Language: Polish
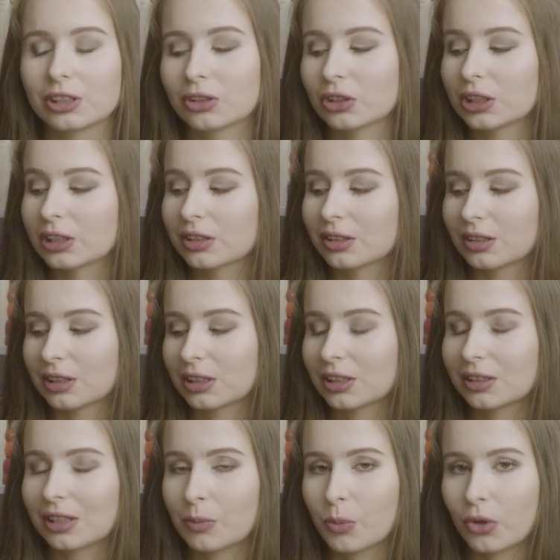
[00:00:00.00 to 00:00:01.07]
E, to jest
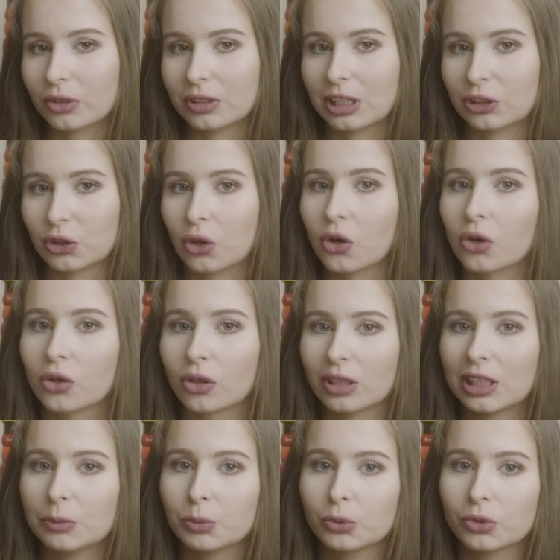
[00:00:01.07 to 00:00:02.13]
e, reportaż o
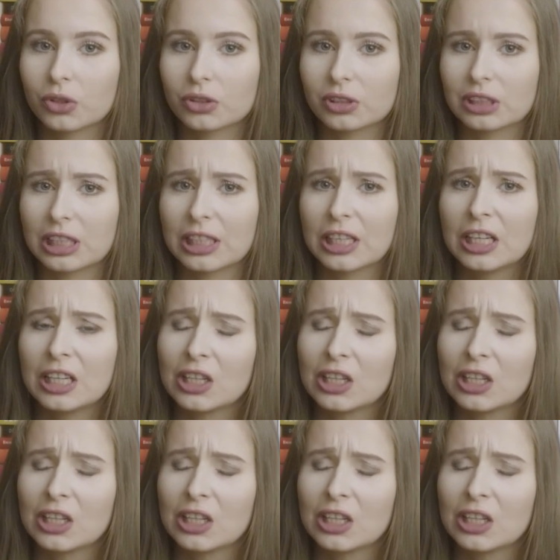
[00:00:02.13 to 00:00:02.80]
Korei Północnej.